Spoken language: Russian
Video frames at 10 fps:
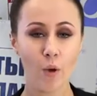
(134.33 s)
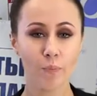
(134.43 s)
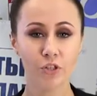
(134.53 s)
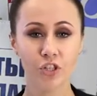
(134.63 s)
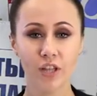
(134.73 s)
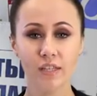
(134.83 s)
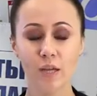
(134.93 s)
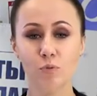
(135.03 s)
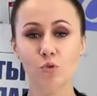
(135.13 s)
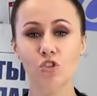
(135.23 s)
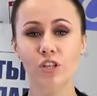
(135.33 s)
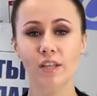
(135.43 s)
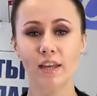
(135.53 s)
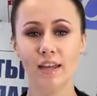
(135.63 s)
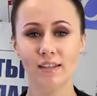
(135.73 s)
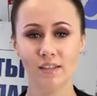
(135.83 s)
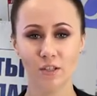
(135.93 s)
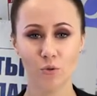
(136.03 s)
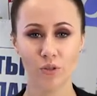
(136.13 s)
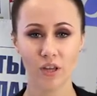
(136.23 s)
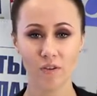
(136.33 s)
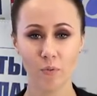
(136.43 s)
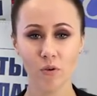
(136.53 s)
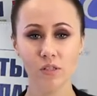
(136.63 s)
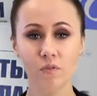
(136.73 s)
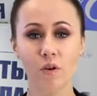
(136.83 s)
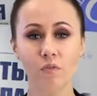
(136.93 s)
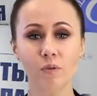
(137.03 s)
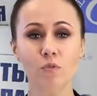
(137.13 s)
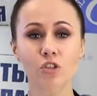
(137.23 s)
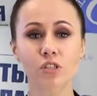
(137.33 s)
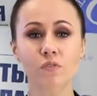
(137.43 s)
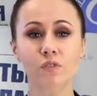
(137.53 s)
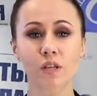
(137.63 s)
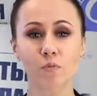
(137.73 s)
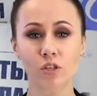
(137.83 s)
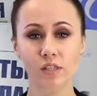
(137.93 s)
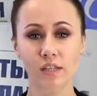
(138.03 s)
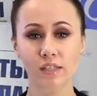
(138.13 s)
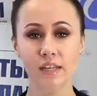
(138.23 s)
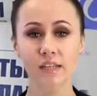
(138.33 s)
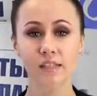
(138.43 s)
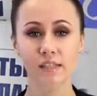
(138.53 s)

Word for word: Почитать обсуждение этих и других вопросов вы можете в самой статье,